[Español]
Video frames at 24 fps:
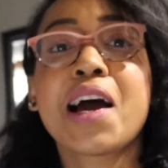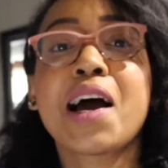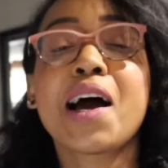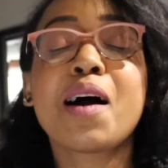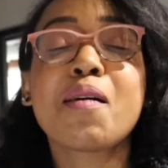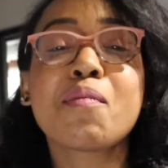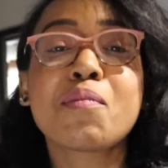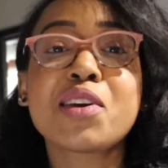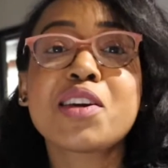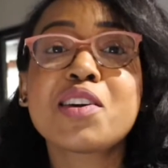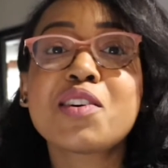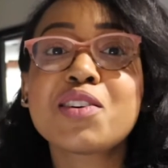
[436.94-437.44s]

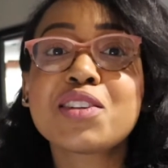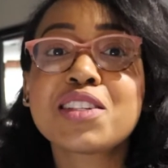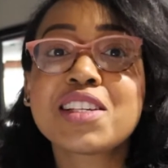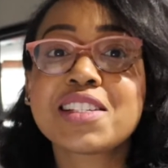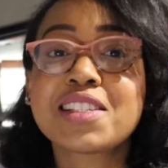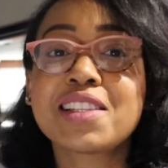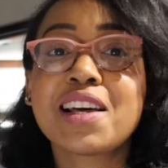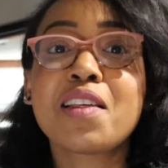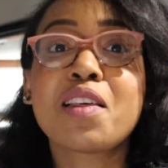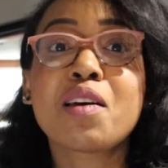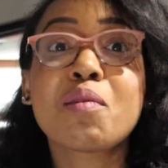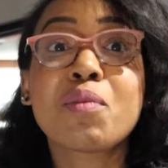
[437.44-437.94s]
Amigos,
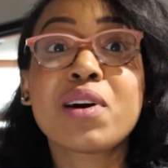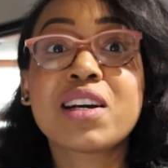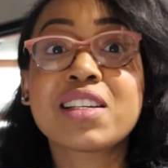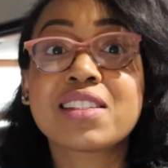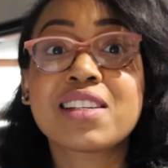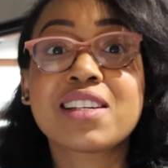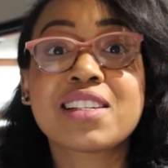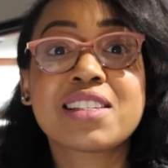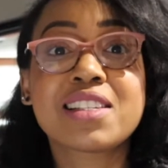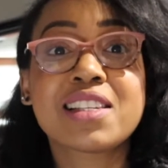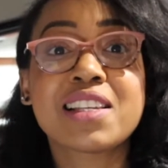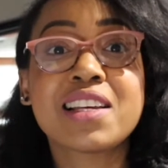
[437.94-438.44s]
está de más
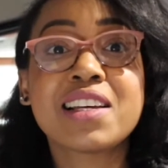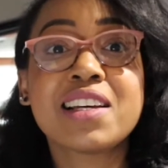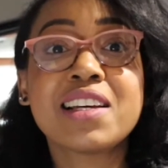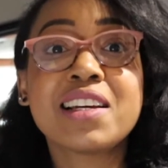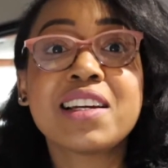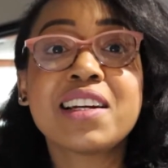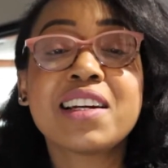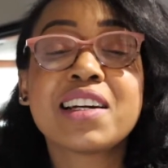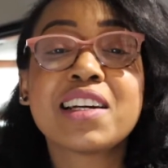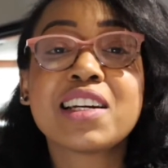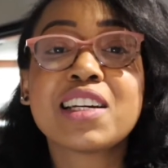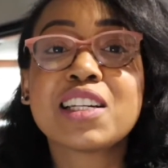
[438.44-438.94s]

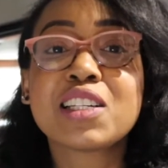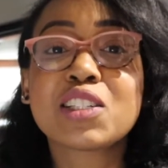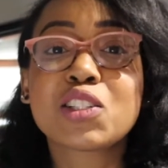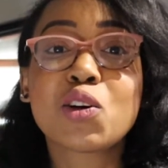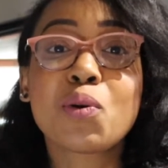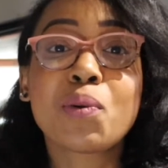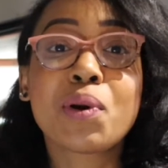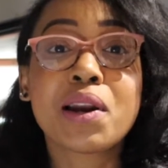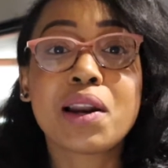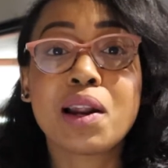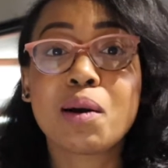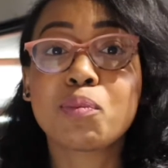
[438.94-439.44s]
decir
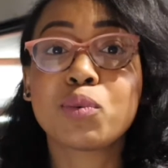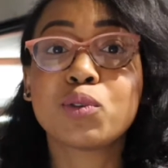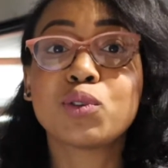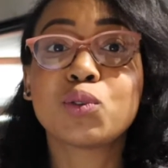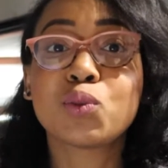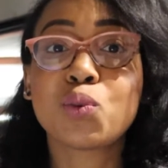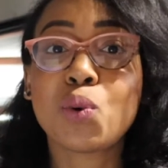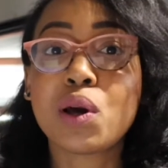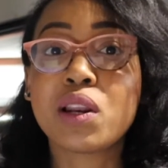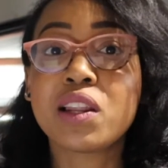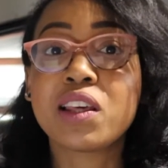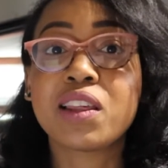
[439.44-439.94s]
sobre la
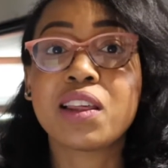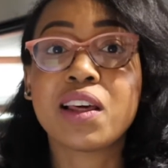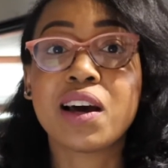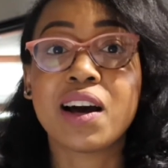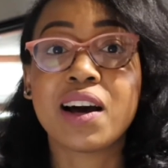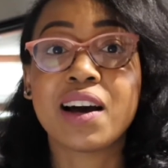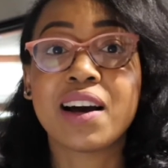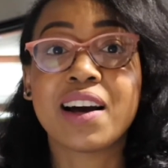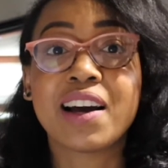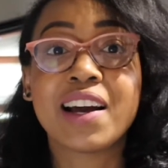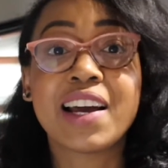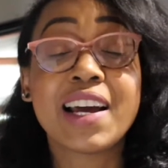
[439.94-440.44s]
puntualidad.
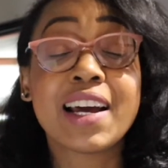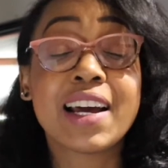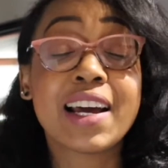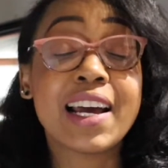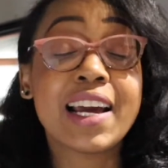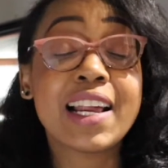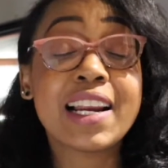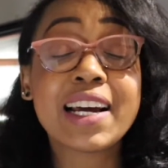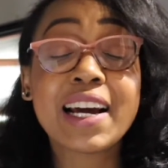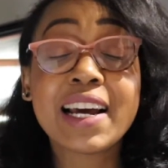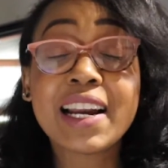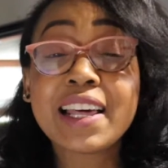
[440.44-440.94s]

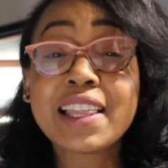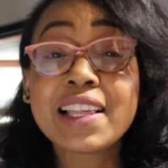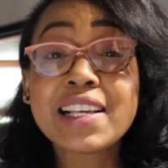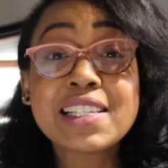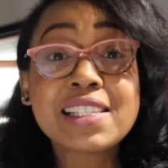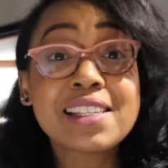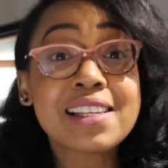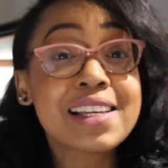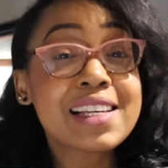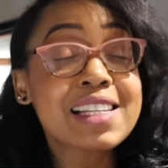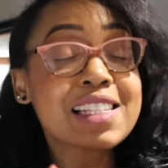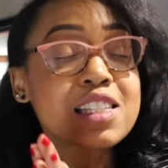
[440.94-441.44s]
El
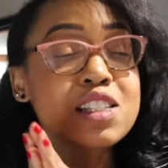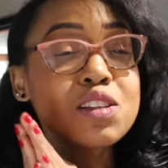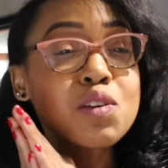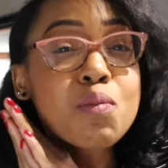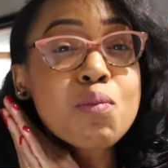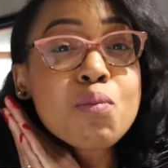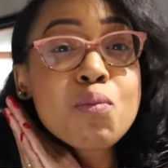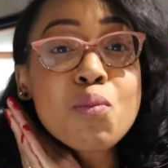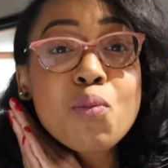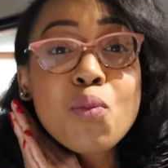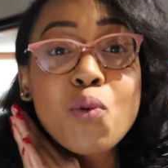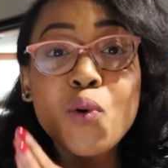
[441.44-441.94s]
canadiense es
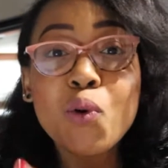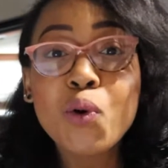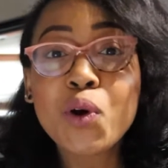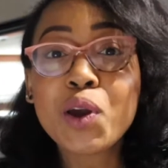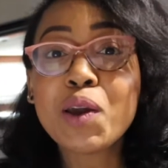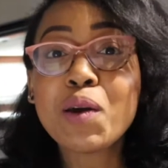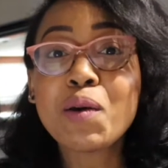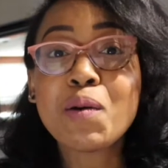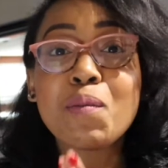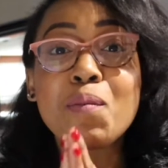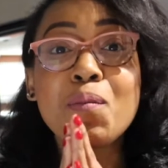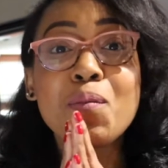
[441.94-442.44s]
muy,
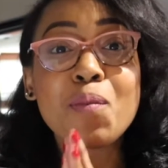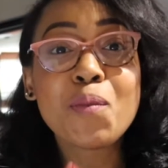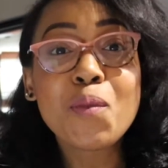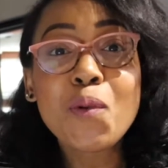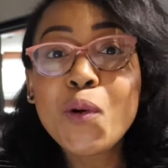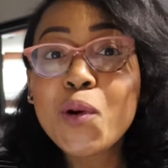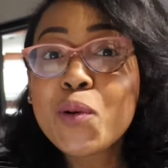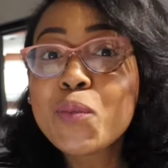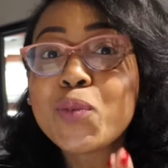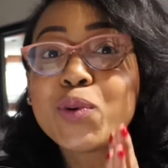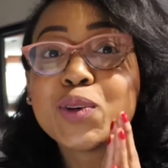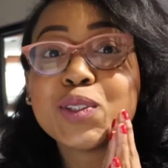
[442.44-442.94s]

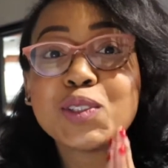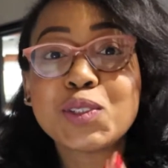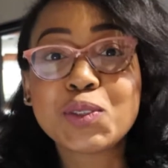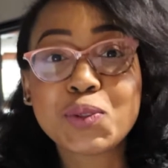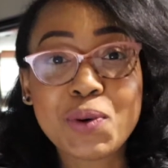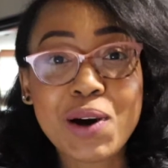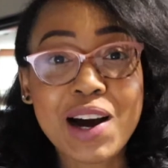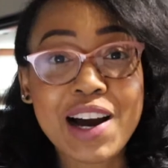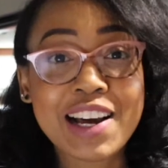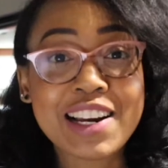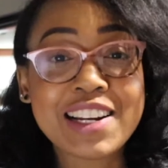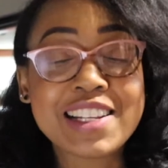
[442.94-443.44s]
muy
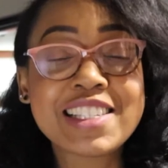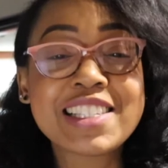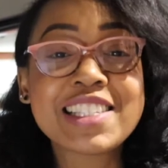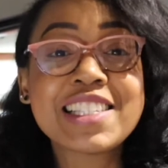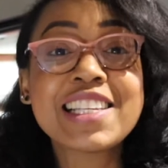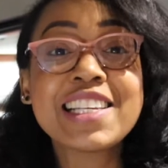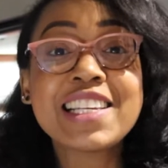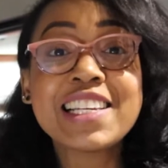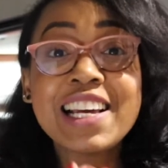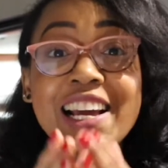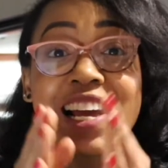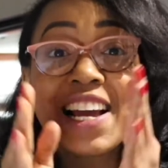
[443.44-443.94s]
puntual.
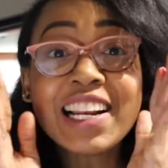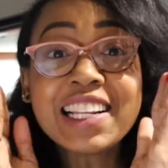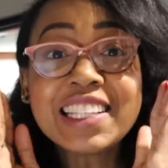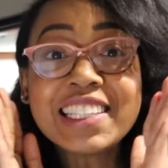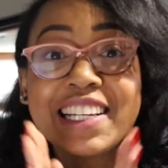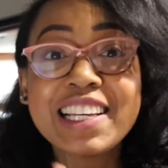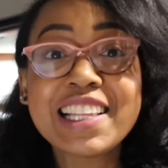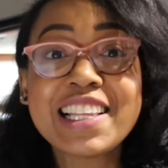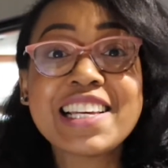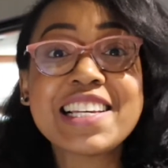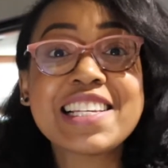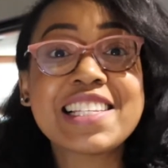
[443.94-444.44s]
Si él
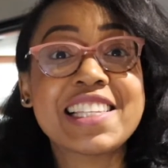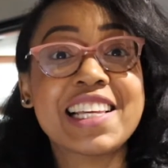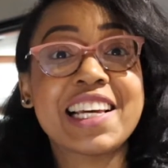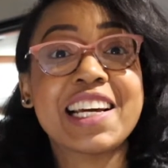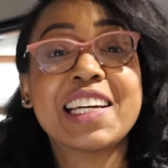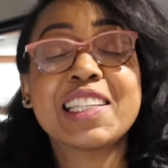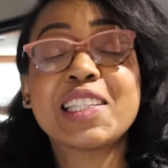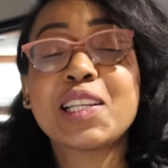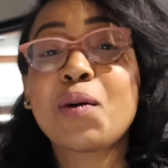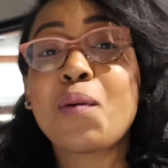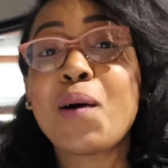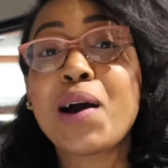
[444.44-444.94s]
te dice
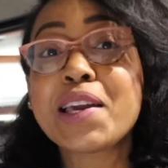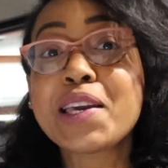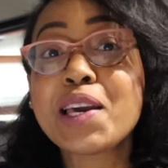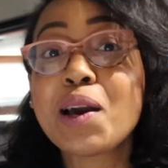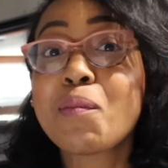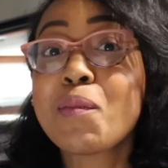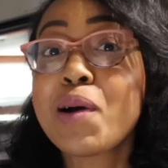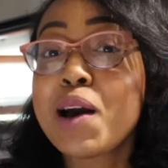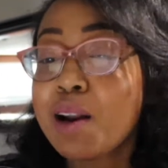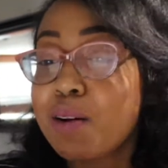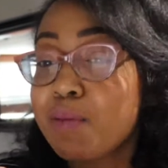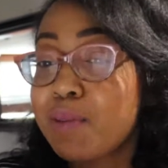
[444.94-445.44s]
que te va a
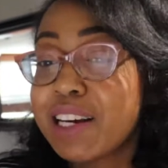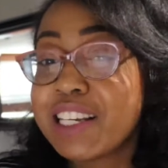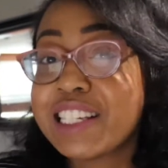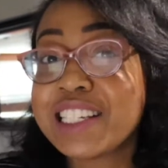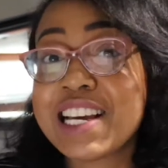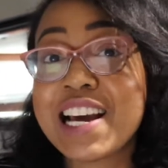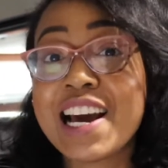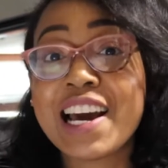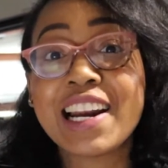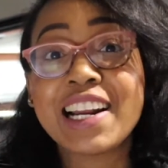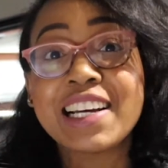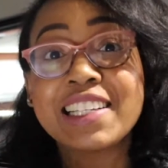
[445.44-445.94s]
llamar
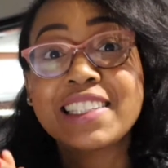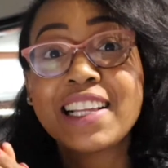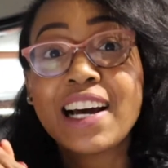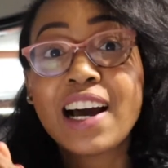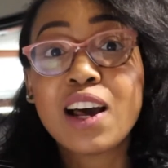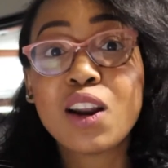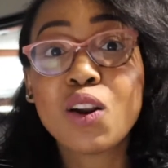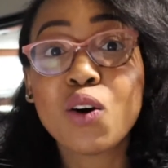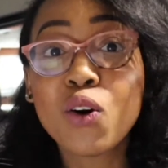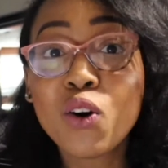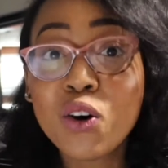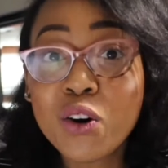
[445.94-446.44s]
mañana a
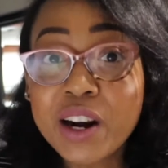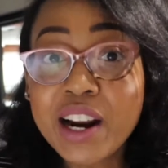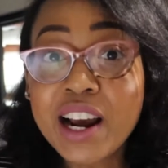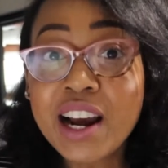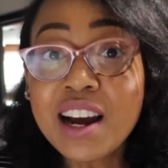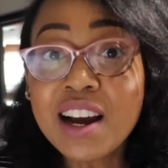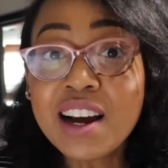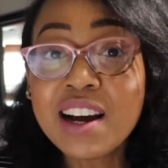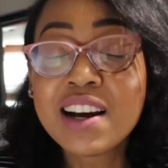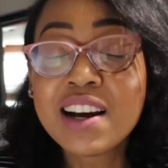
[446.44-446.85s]
tal hora,